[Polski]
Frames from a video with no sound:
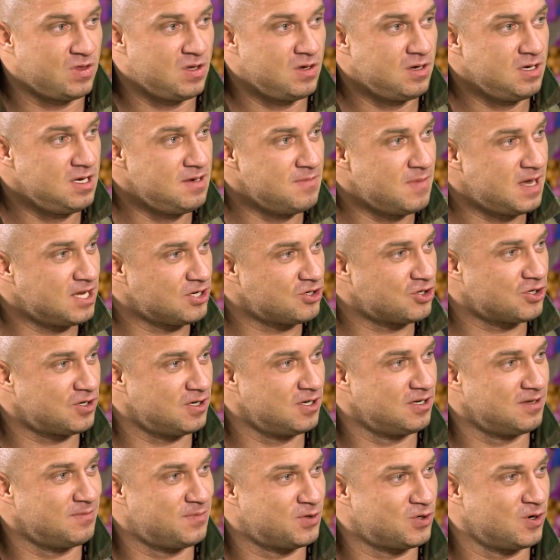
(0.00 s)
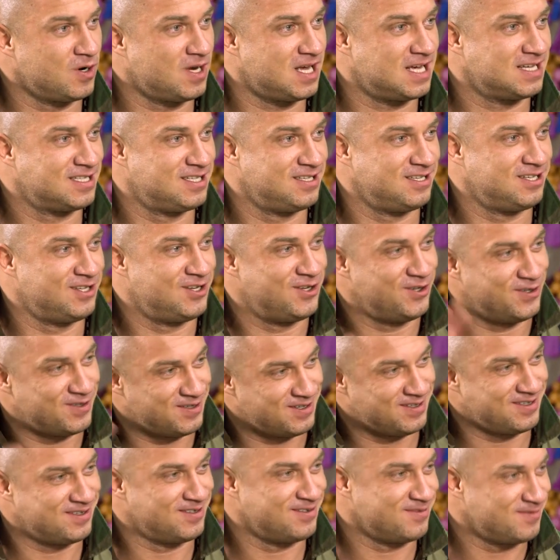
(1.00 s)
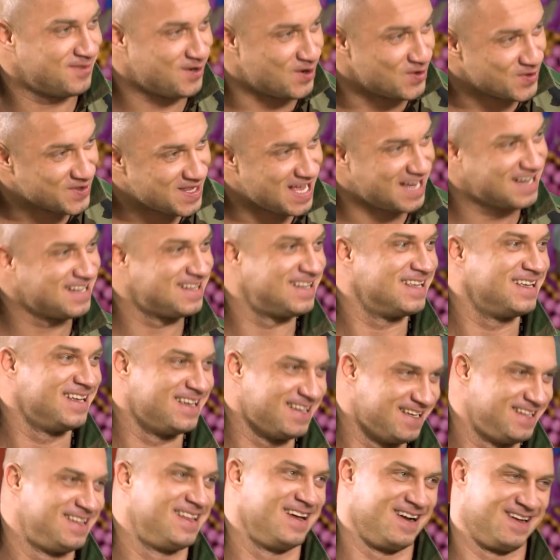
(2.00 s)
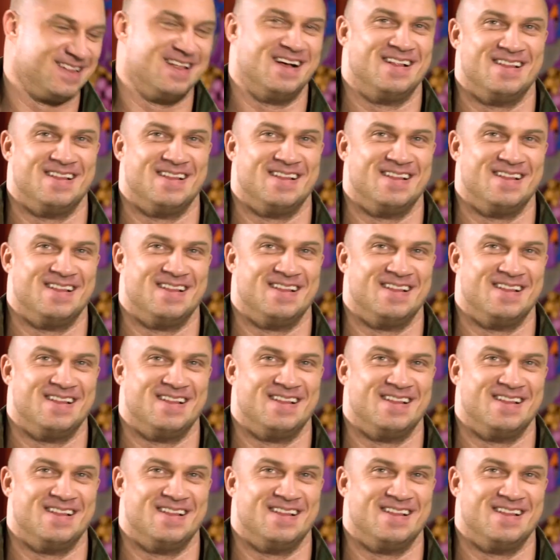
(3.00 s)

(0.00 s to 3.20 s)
No i masz y, przy okazji kontakty i tak dalej.